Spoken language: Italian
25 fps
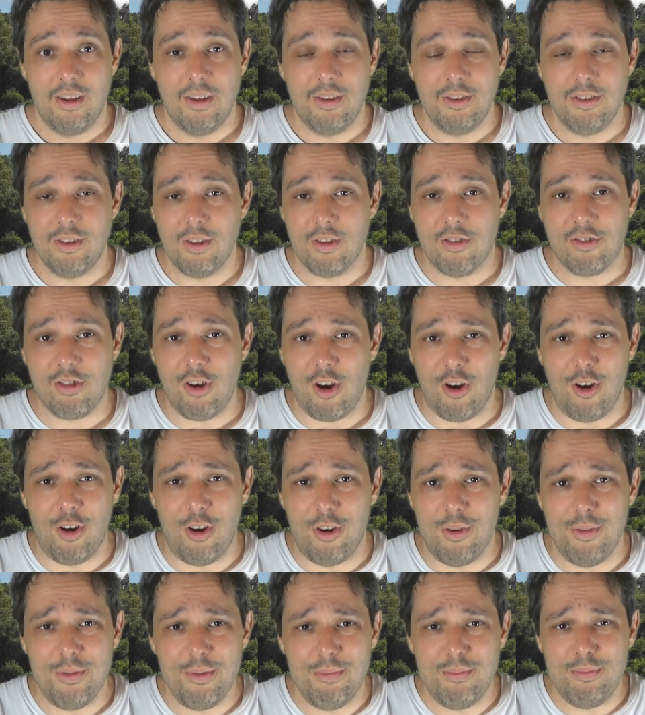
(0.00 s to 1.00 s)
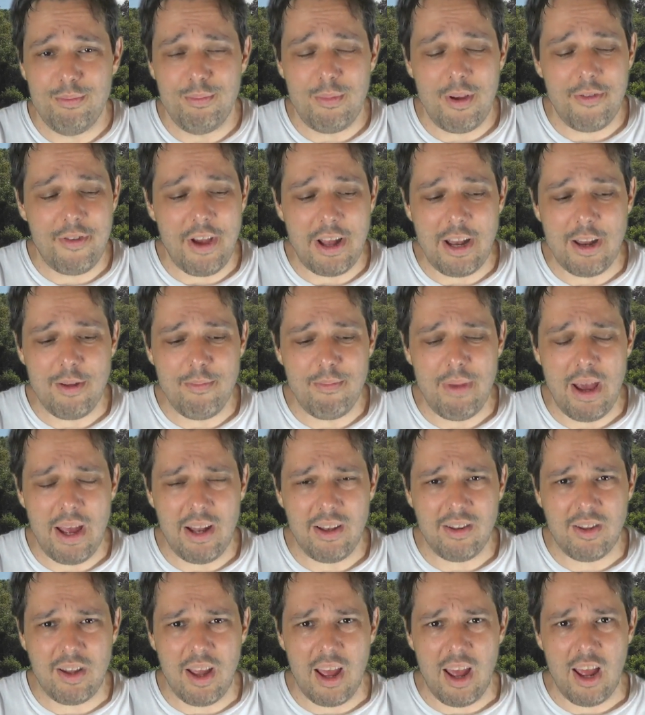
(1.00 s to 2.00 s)
Non so, mi viene in
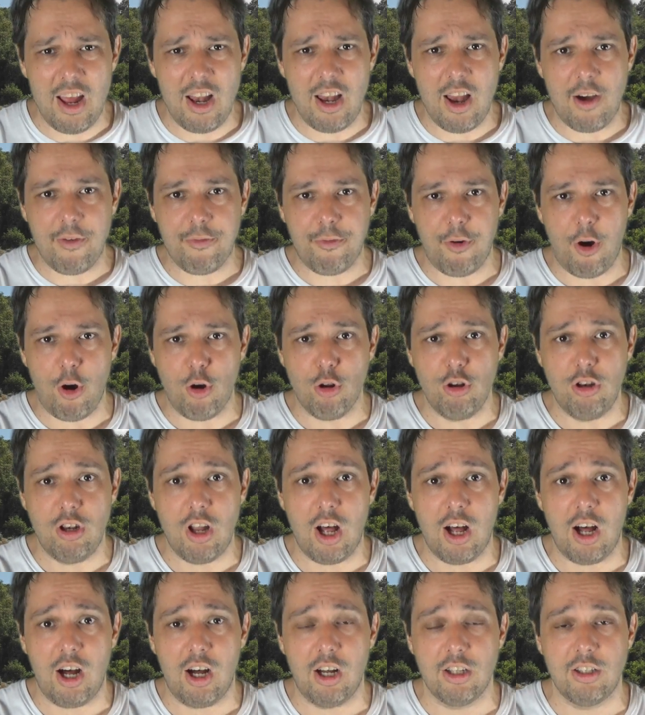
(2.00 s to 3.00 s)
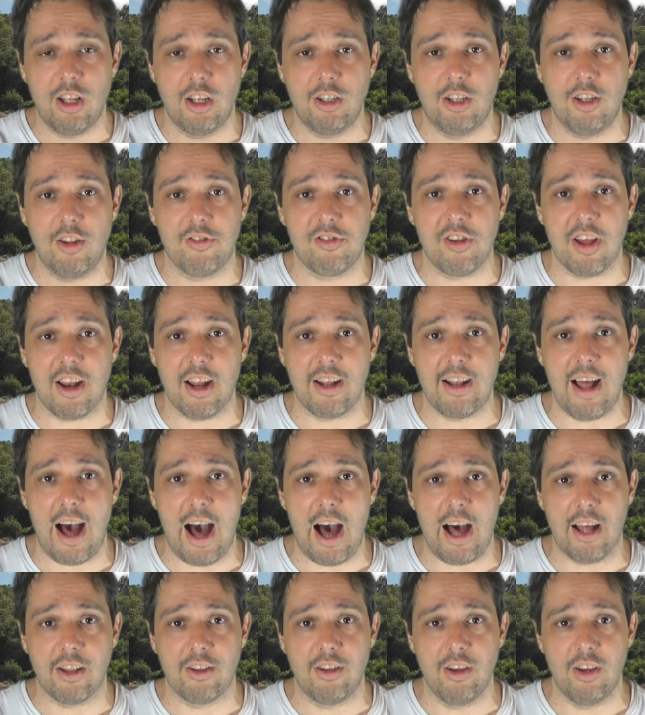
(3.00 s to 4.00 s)
mente la folla dei
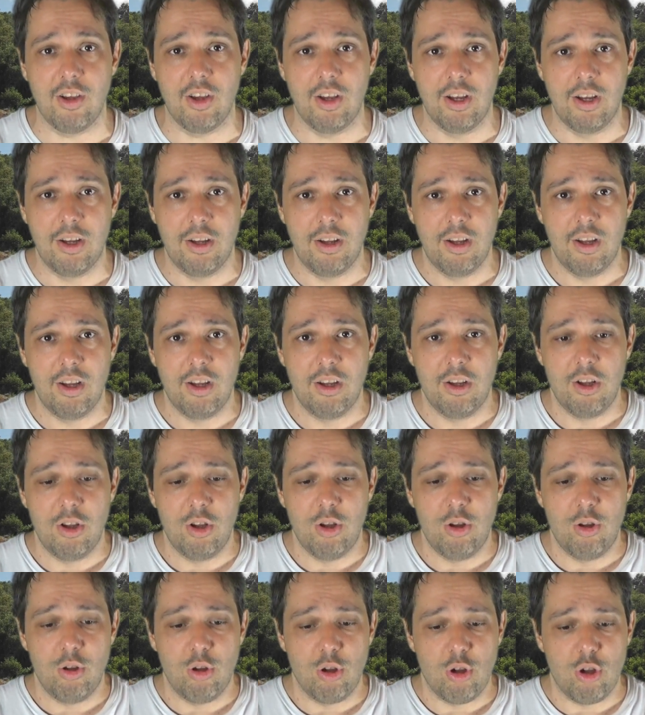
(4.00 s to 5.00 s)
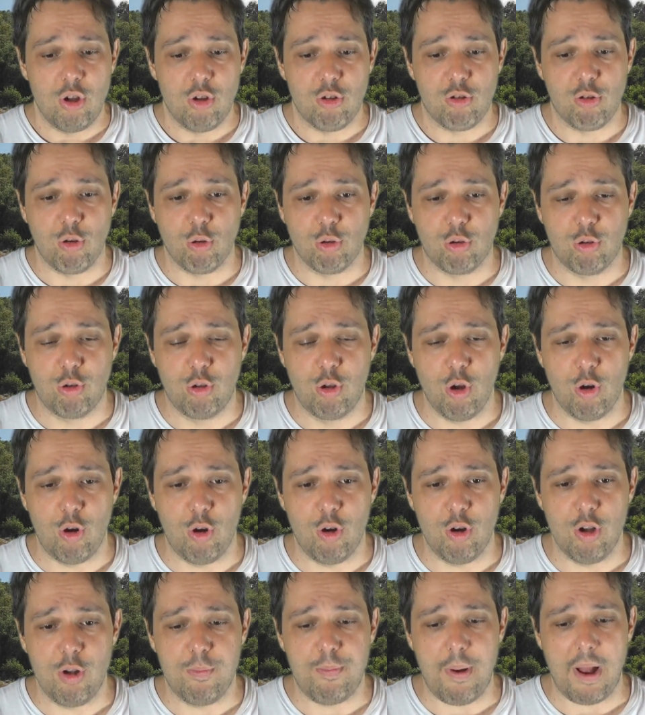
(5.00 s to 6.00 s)
diseredati
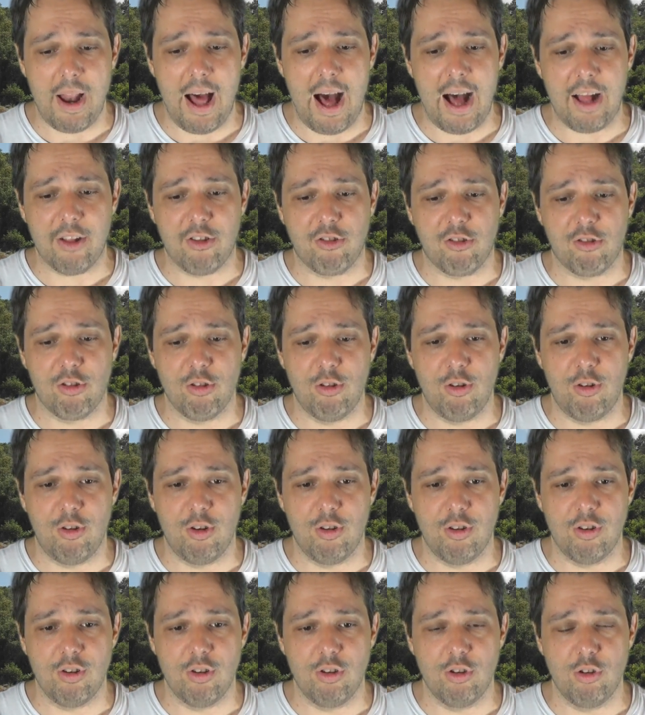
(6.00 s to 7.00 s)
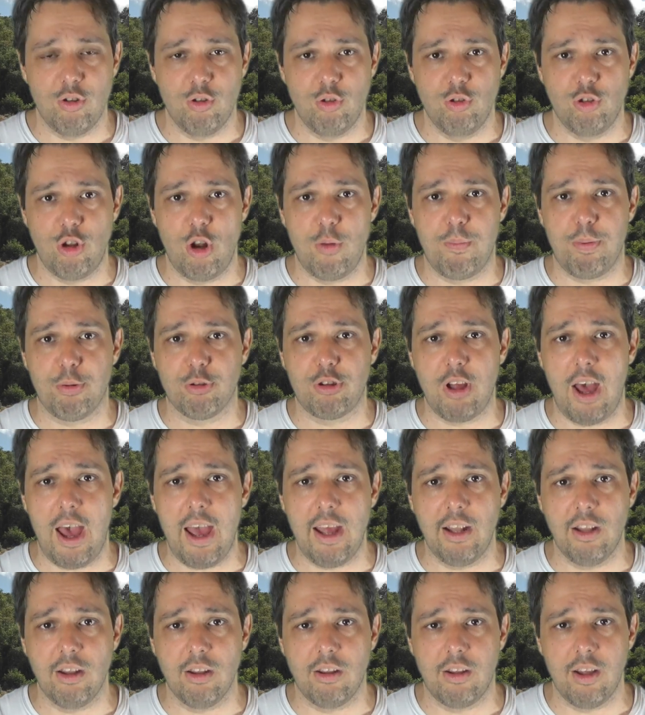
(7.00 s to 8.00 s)
sotto il palazzo del
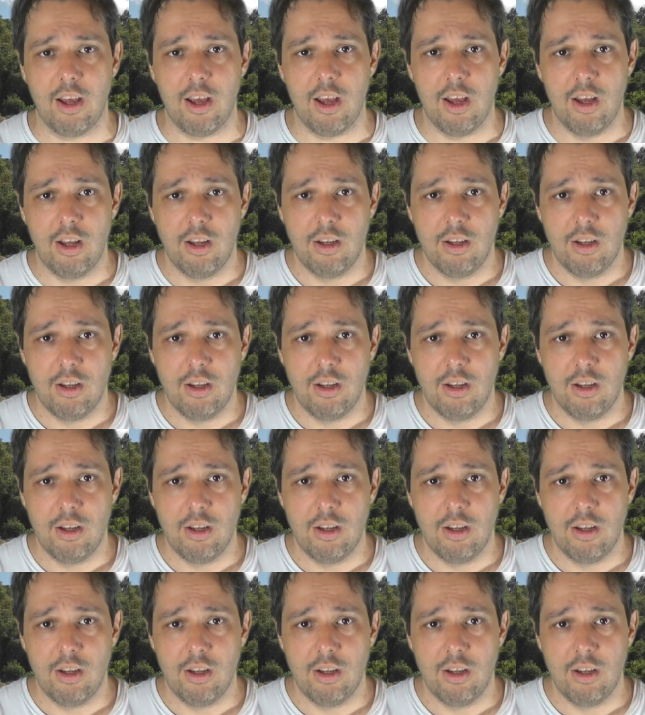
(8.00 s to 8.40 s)
potente